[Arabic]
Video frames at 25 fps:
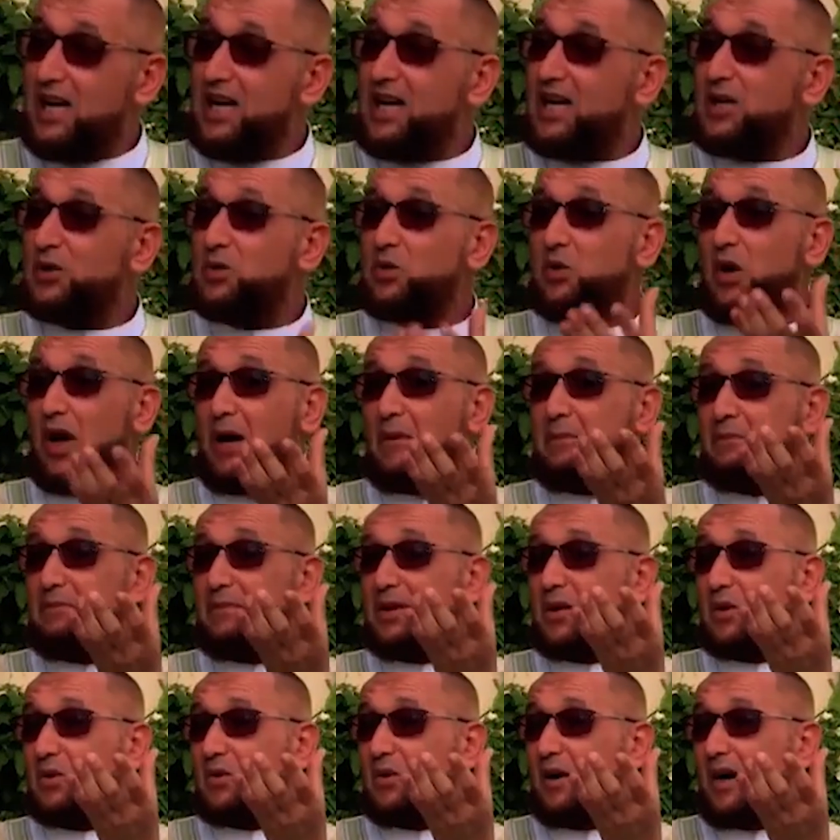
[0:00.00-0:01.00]
ولا
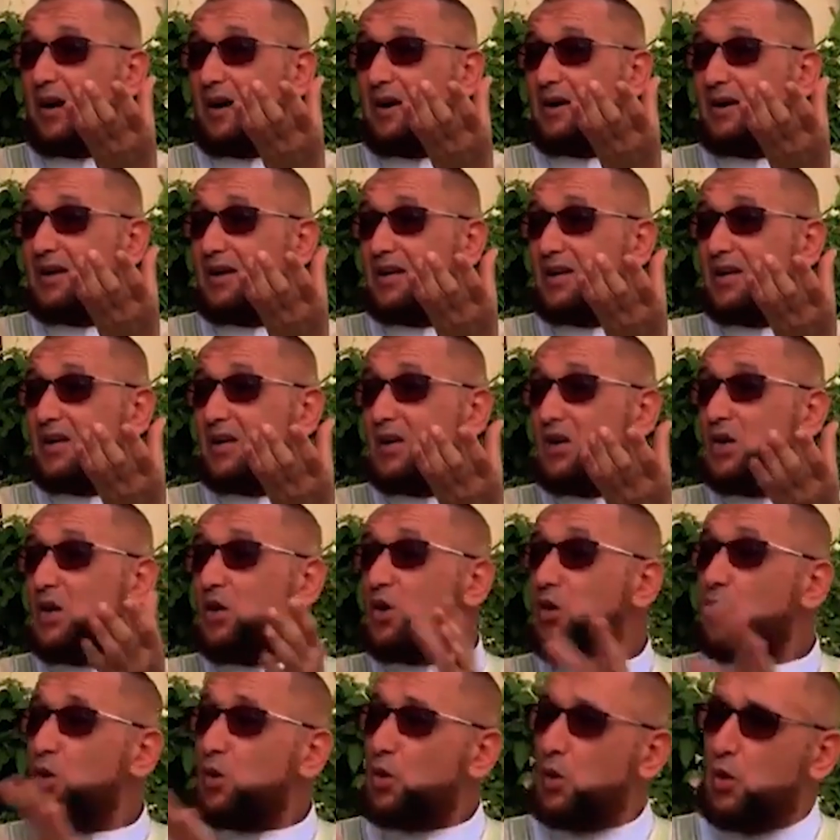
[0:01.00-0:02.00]
تعمروها إيه نعم.
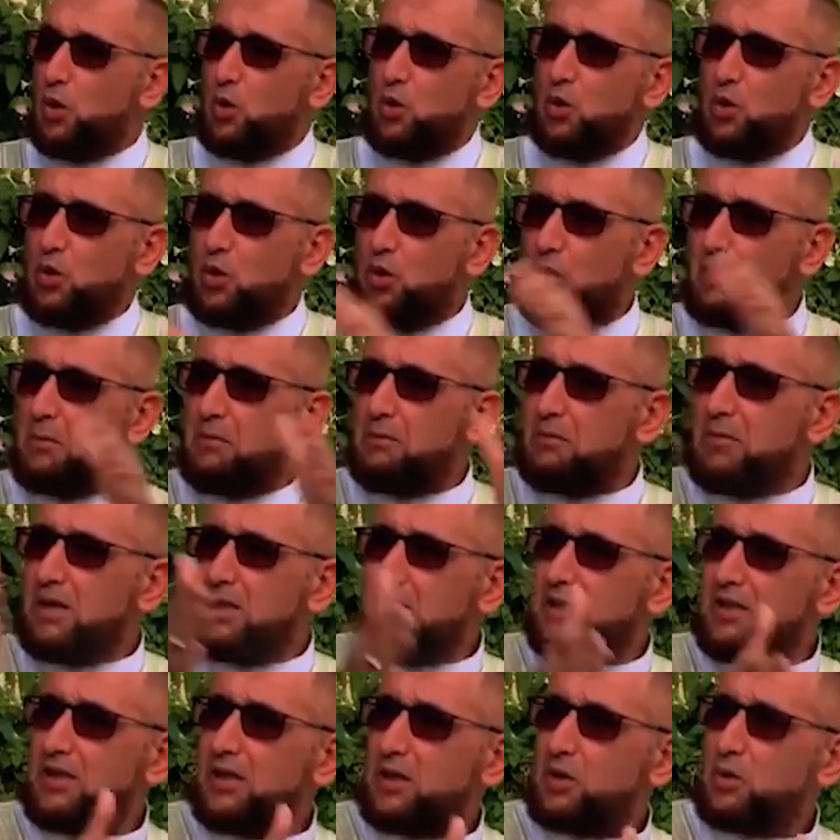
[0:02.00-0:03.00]
كل
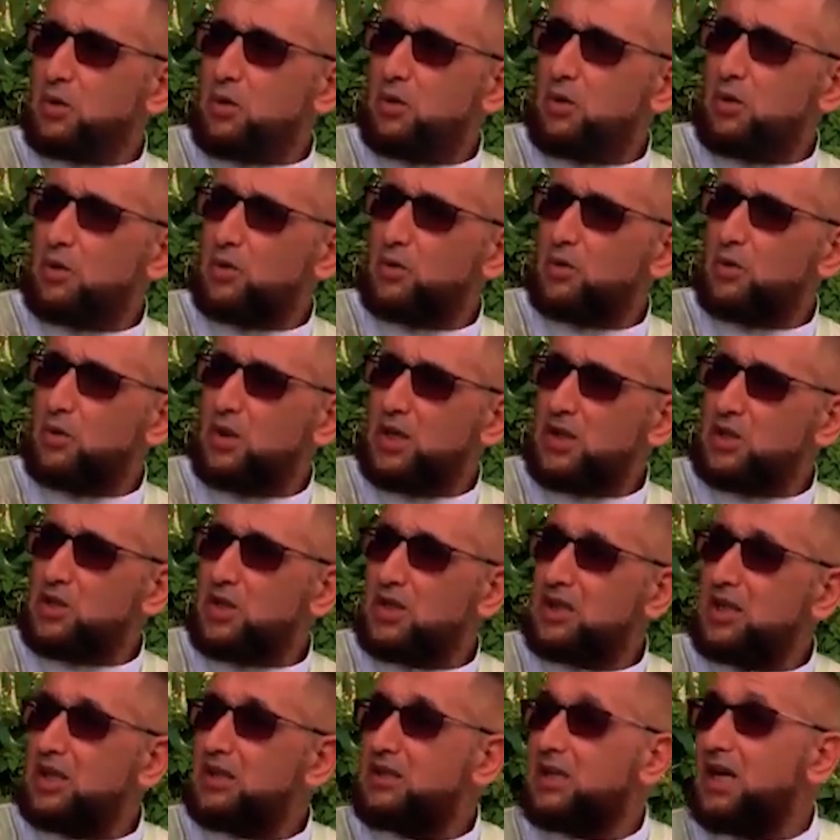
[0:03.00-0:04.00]
امتي يدخلون
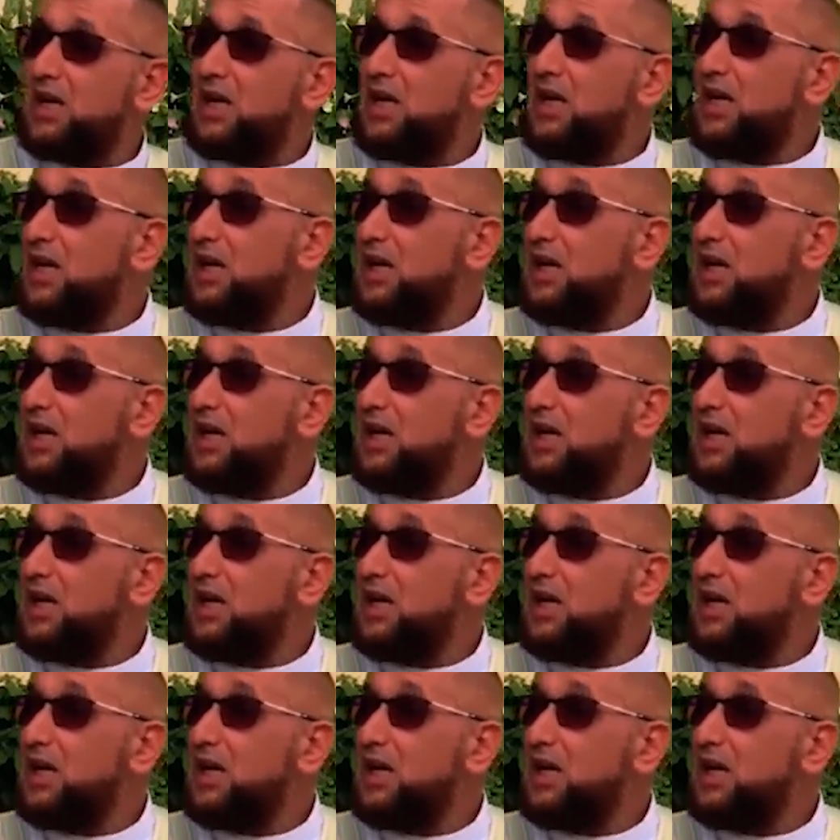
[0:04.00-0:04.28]
الجنه